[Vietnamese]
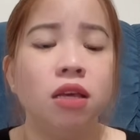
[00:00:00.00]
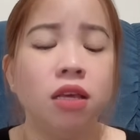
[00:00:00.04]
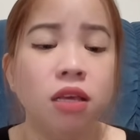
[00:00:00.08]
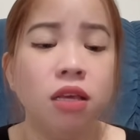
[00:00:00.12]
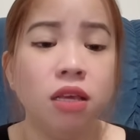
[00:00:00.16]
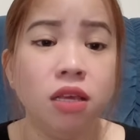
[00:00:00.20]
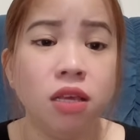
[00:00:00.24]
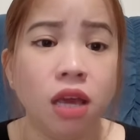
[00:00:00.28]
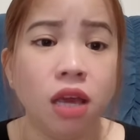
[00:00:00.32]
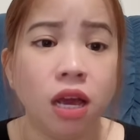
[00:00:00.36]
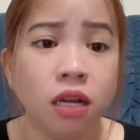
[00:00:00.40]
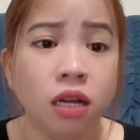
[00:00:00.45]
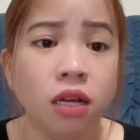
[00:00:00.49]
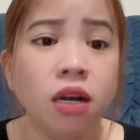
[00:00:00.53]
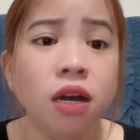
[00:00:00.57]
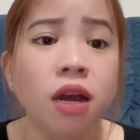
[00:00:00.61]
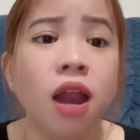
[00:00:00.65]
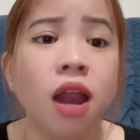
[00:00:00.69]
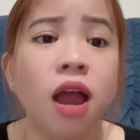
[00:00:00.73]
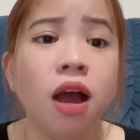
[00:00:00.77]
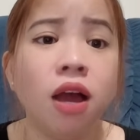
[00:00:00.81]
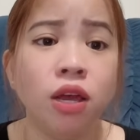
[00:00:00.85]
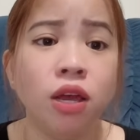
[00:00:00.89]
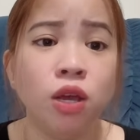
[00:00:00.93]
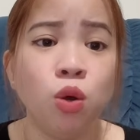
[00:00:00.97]
những
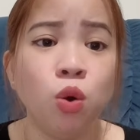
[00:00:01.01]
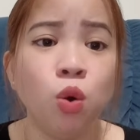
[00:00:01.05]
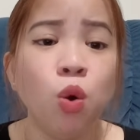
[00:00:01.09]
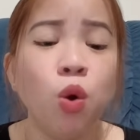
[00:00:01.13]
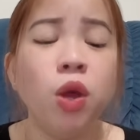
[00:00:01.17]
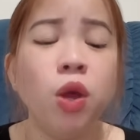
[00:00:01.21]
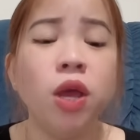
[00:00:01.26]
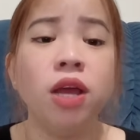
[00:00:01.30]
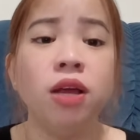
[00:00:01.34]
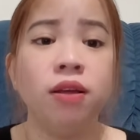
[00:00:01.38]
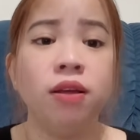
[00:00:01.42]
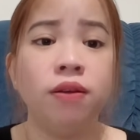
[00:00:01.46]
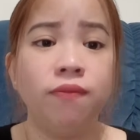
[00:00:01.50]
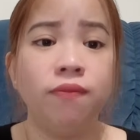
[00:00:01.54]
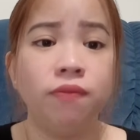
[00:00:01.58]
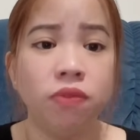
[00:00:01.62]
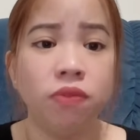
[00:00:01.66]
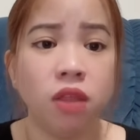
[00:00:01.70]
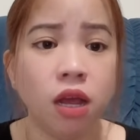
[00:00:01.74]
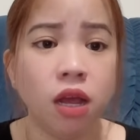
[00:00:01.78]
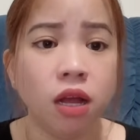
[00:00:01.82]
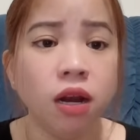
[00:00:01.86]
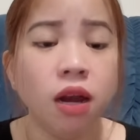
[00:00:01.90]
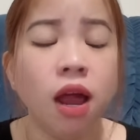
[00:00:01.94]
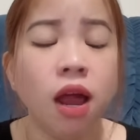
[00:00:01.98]
lời khuyên
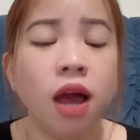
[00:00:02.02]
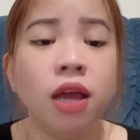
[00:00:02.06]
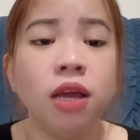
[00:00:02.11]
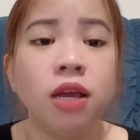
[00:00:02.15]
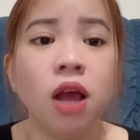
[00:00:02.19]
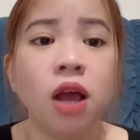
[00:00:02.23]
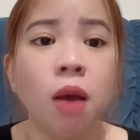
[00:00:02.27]
những lời